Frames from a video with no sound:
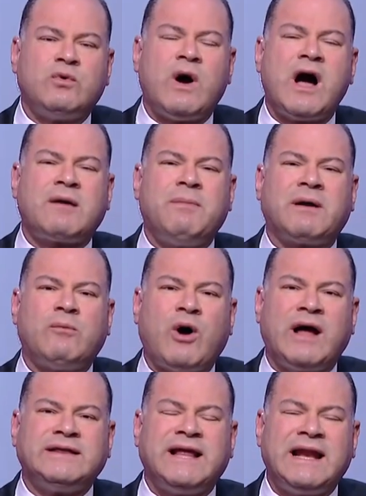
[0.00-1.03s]
هو اكبر
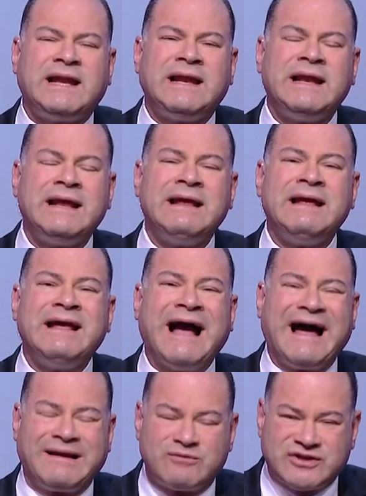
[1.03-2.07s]
معدل
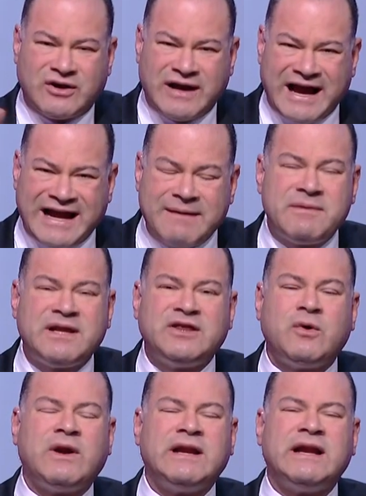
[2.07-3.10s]
على مستوى العالم
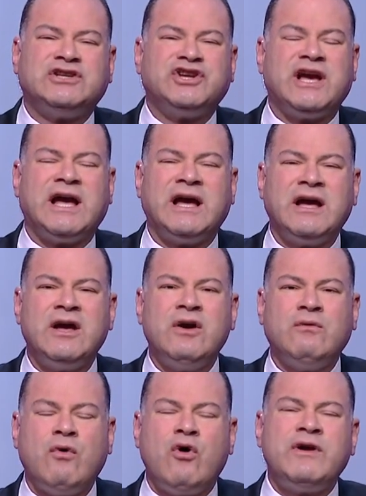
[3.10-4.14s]
للدول الناشئه
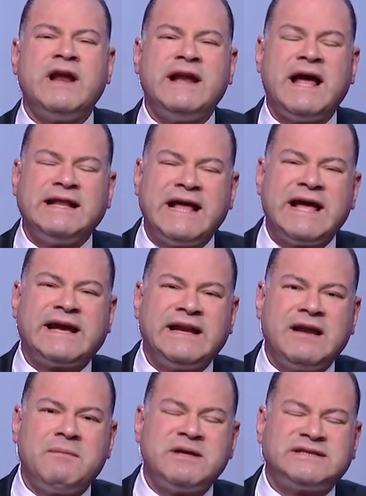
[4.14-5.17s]
وقلنا ان اداء
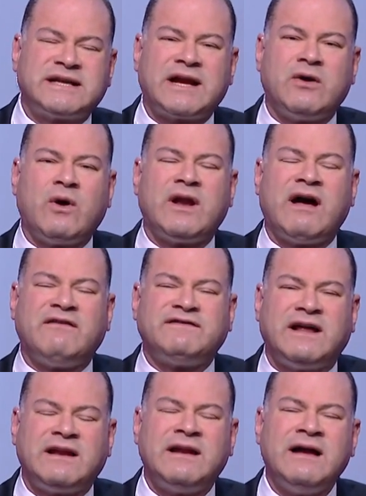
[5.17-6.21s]
الجنيه المصري كان هو
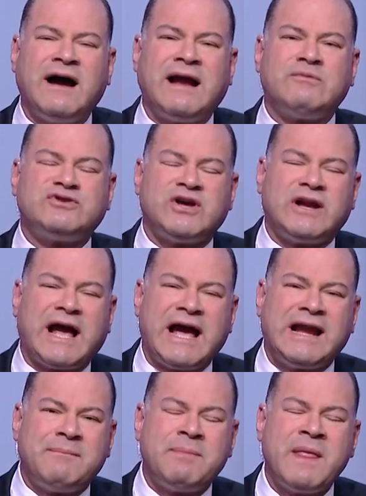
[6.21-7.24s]
الافضل على مستوى
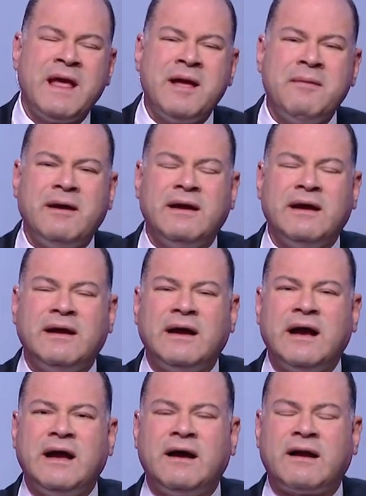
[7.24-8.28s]
العالم
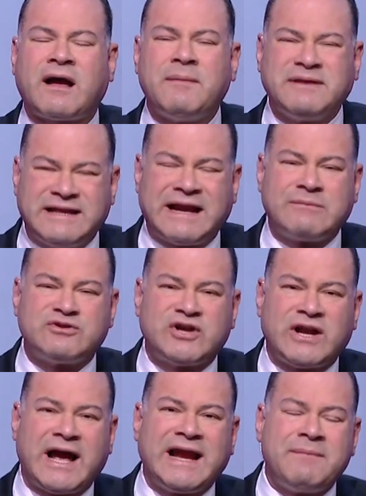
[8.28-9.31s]
آه، آه، رقم اثنين على
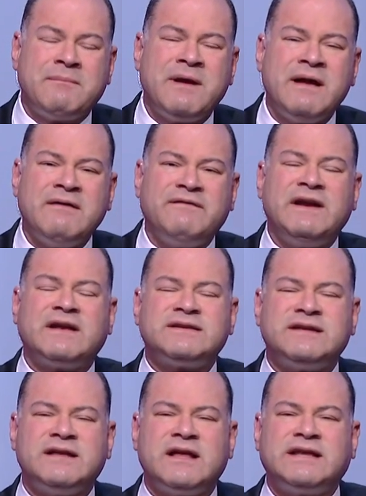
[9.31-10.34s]
مستوى العالم في
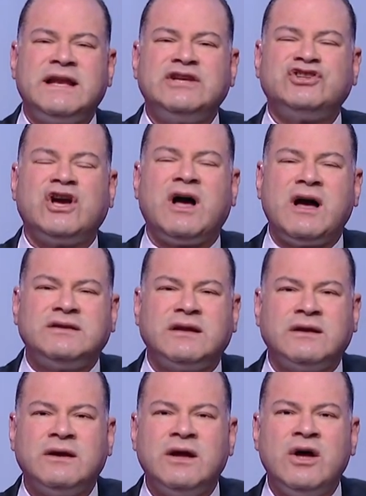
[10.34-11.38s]
الاقتصاديات الناشئه
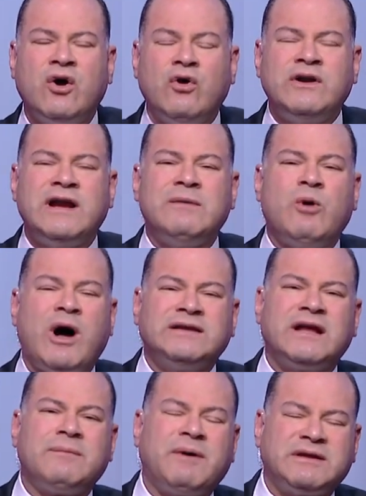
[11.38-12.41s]
ايضا قلنا ان
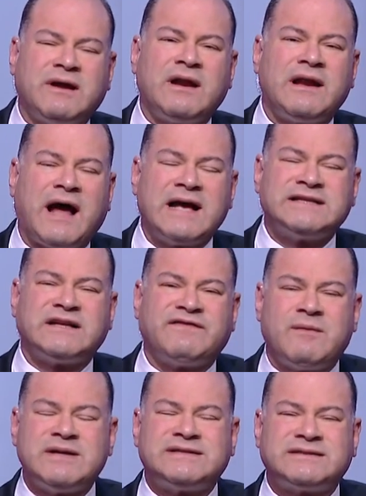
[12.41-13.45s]
معدل البطاله اللي حصل
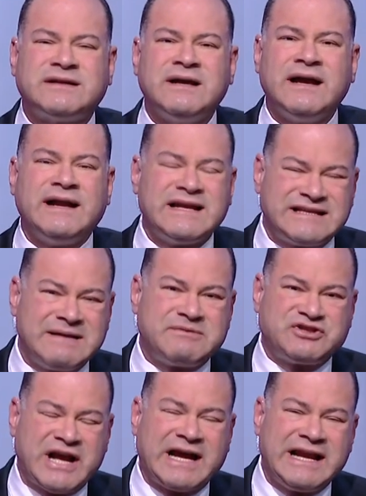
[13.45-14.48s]
في مصر الناس اللي
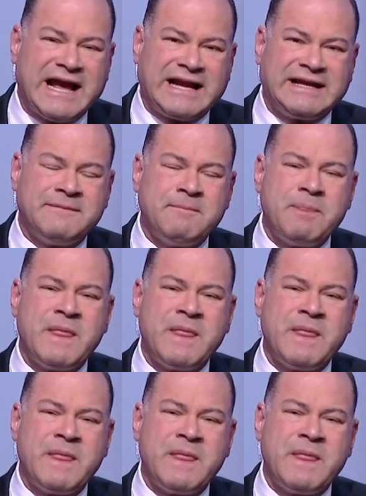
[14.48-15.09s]
بتشتغل يعني آآ